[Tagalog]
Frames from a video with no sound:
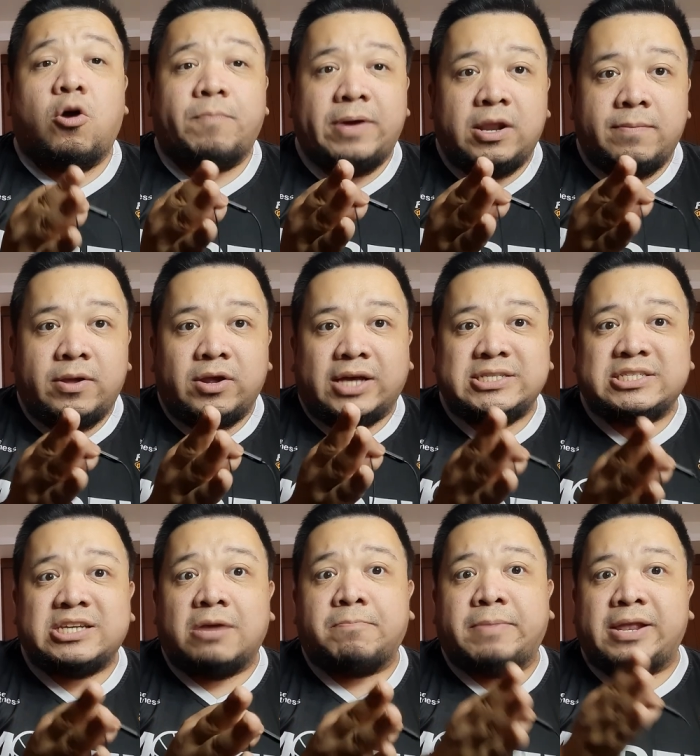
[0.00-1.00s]
O, pero meron kasi
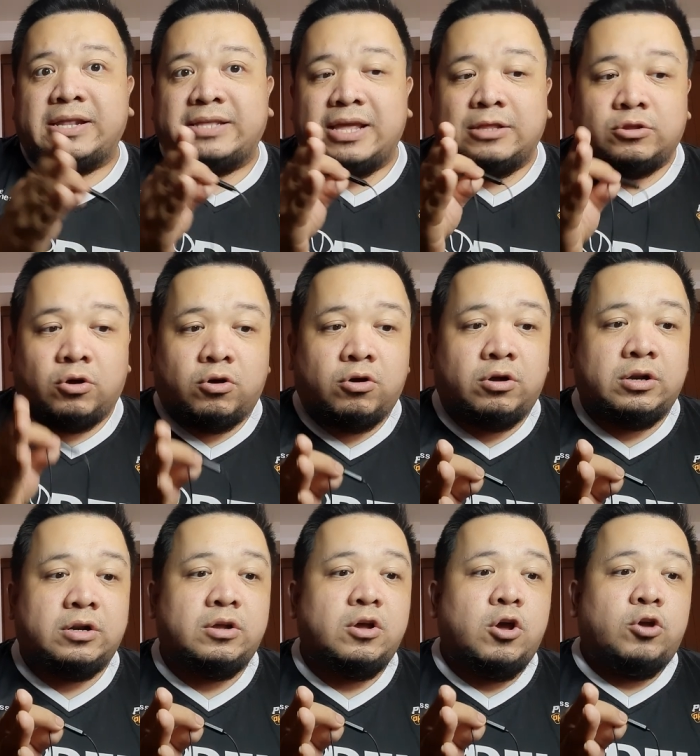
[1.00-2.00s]
siyang building
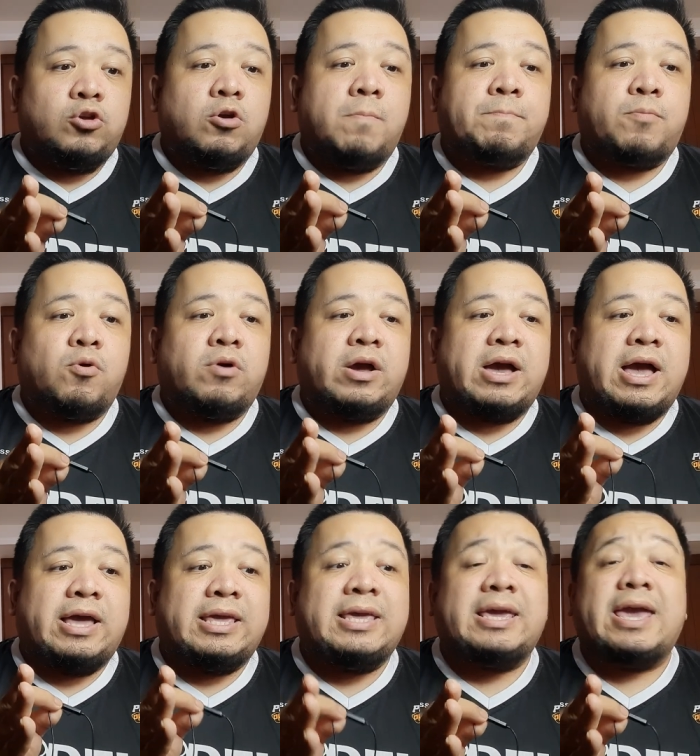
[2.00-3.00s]
doon. Yung pong uh,
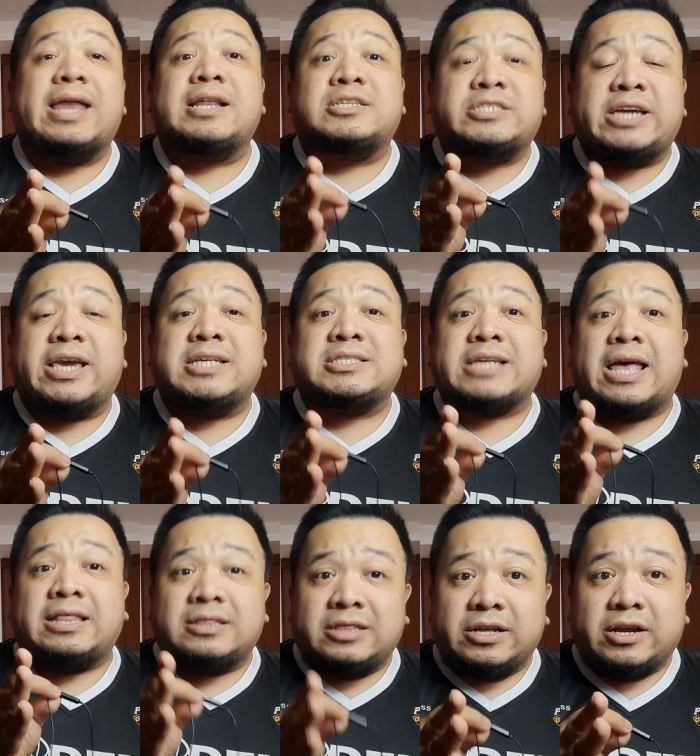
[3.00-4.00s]
ah, ELJ
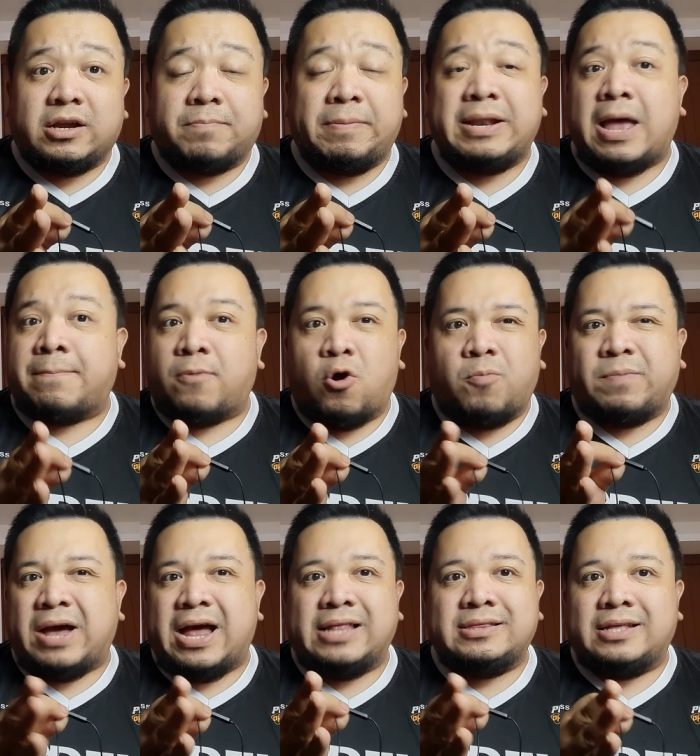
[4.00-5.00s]
Center,
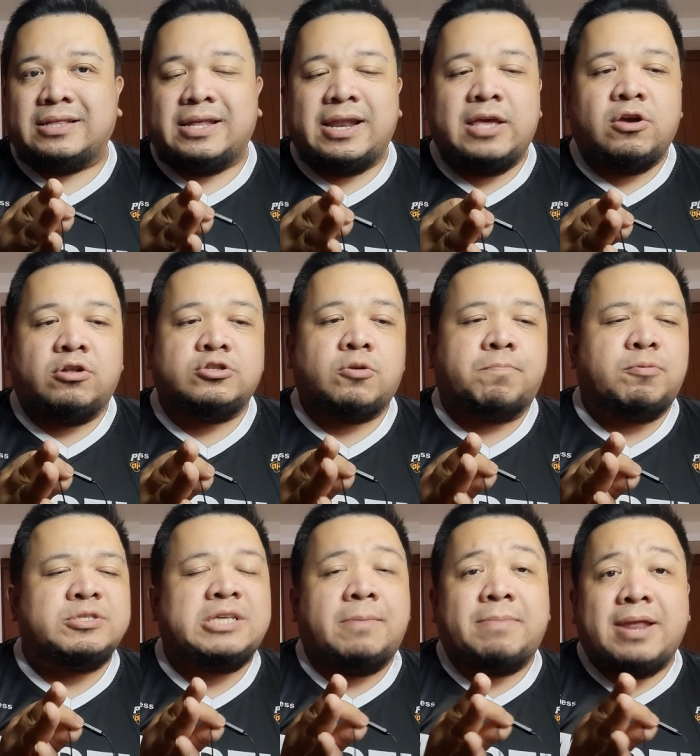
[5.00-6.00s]
pinapaupahan din nila yon So,
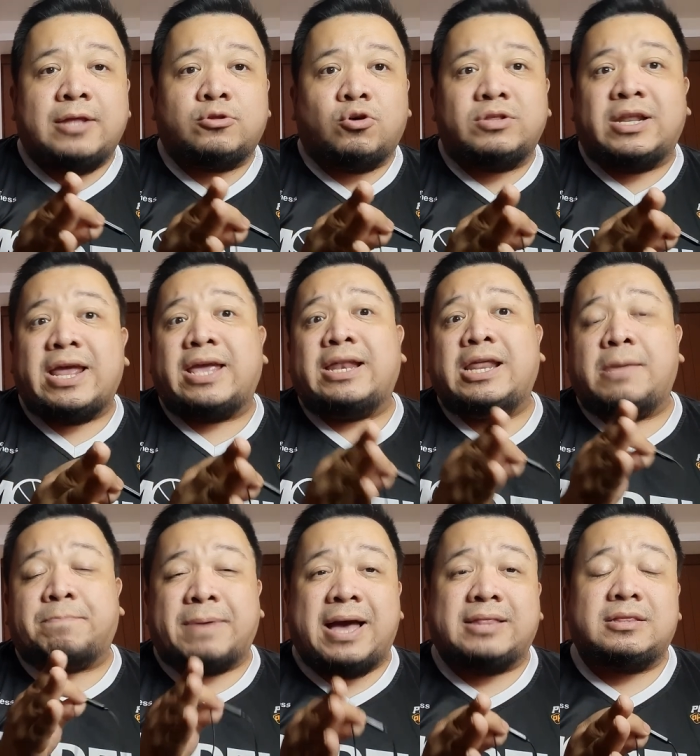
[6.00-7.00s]
posibleng doon nila
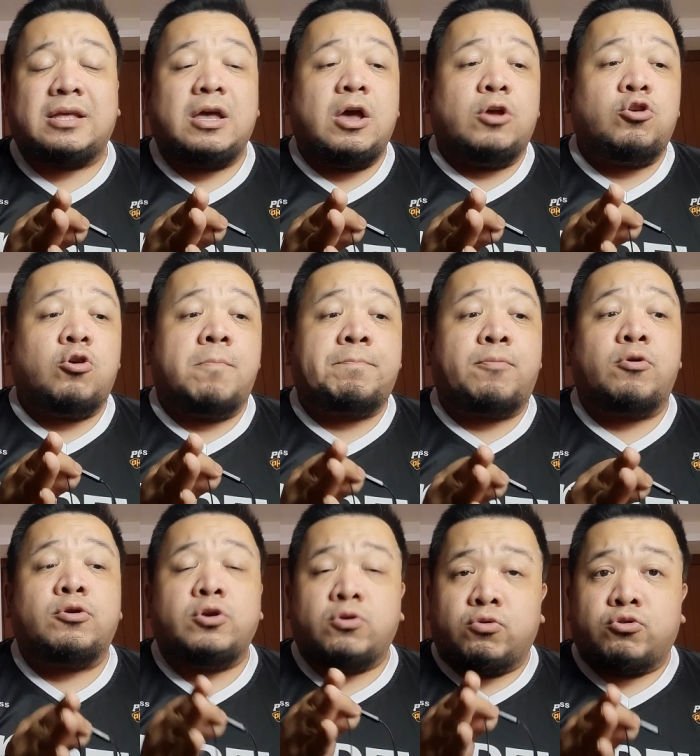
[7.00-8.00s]
ilipat yung
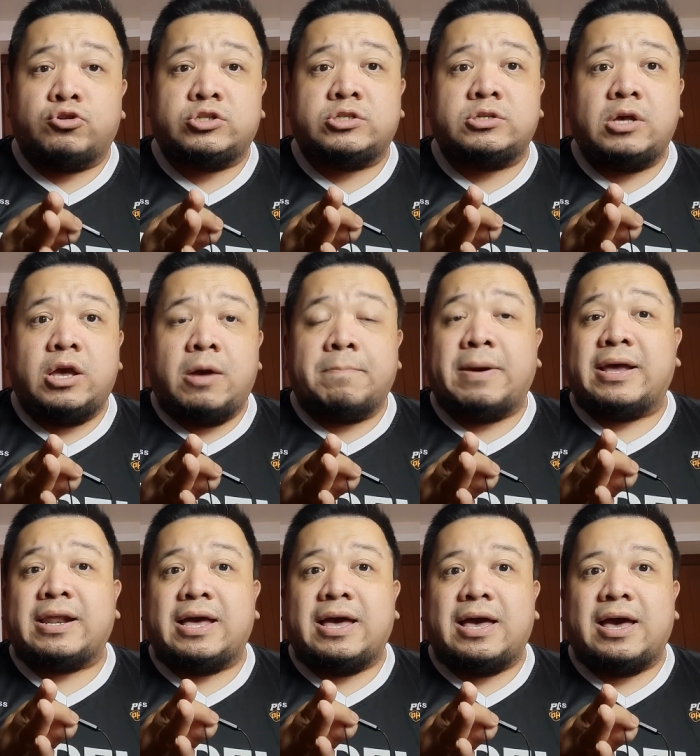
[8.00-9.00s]
pong news
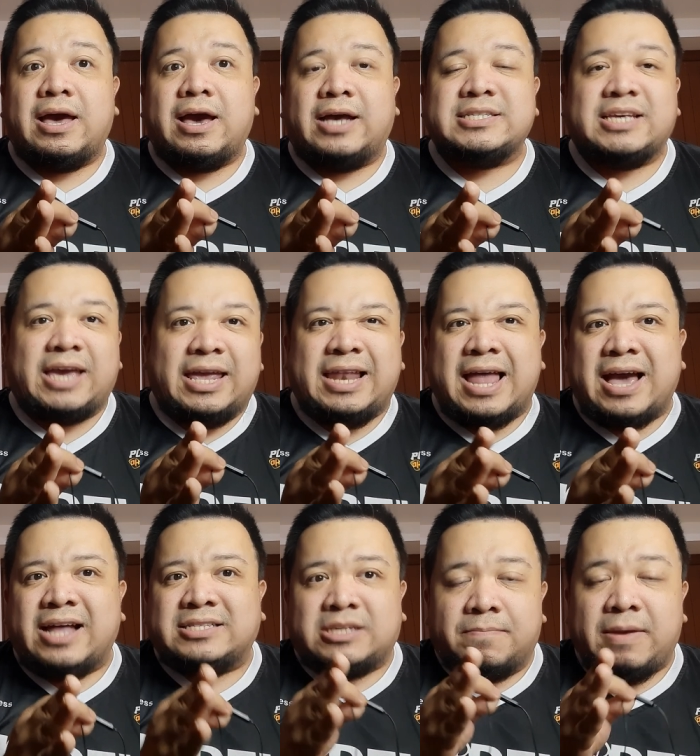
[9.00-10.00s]
para kasi
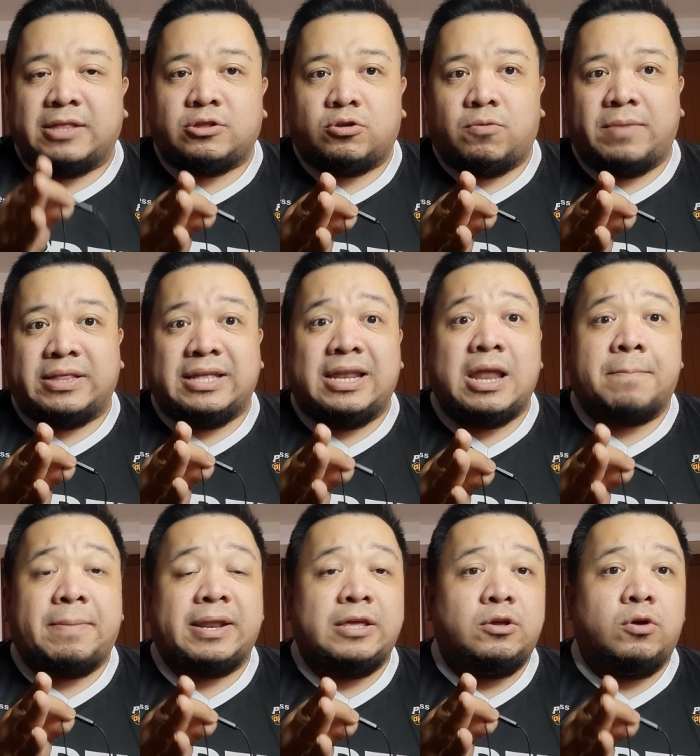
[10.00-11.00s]
kailangan sa Metro Manila
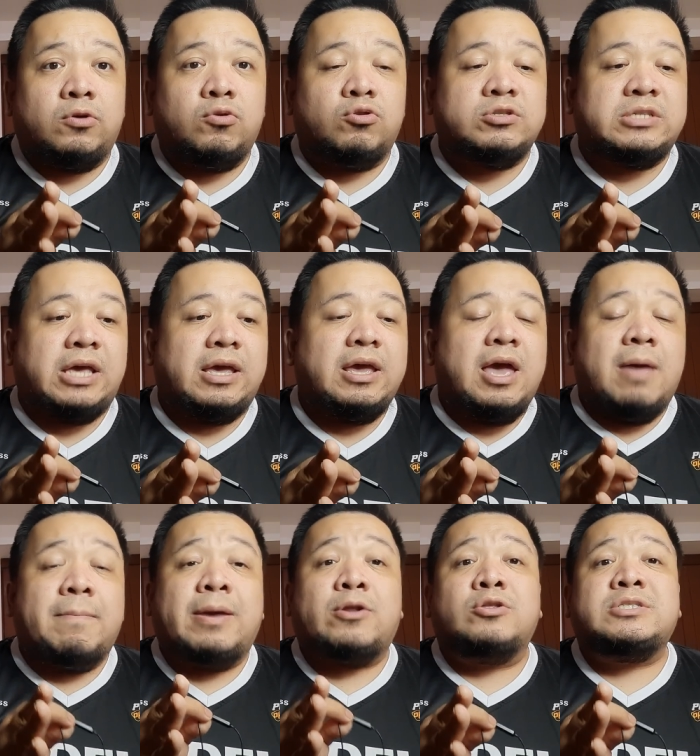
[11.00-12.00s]
pa rin yung news eh.
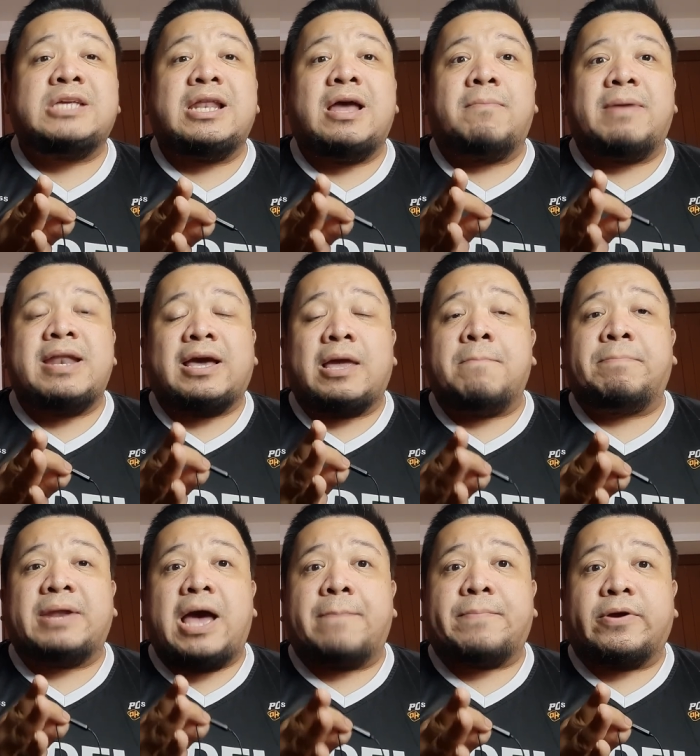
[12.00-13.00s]
Meron silang malaking
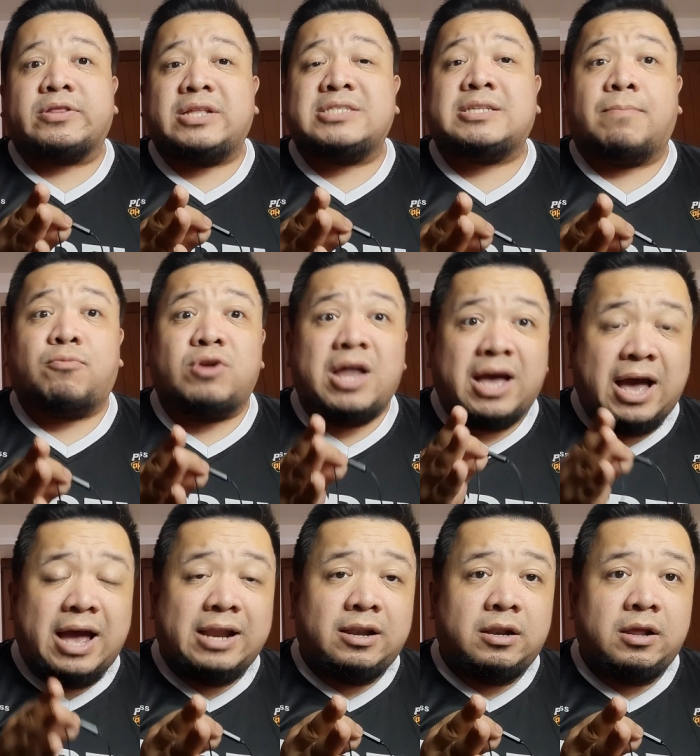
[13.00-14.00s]
property sa
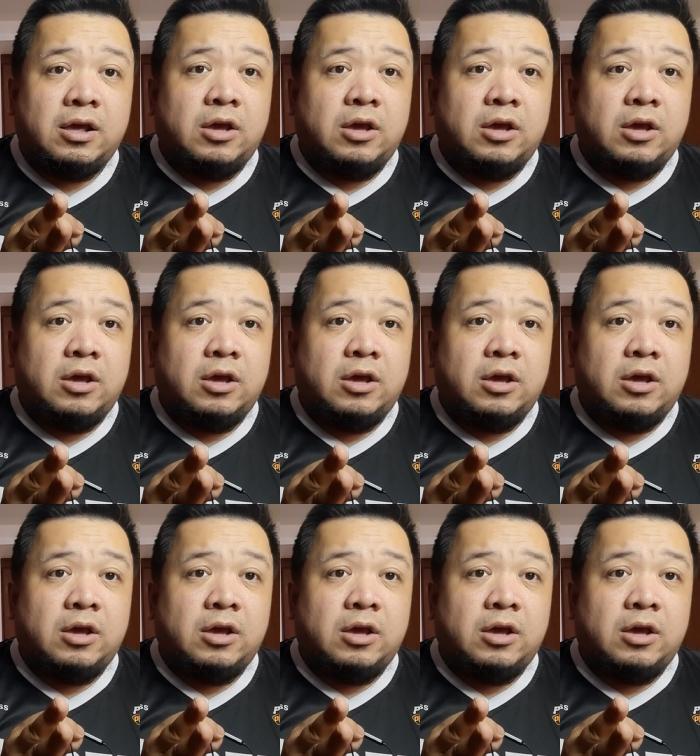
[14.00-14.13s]
Bulacan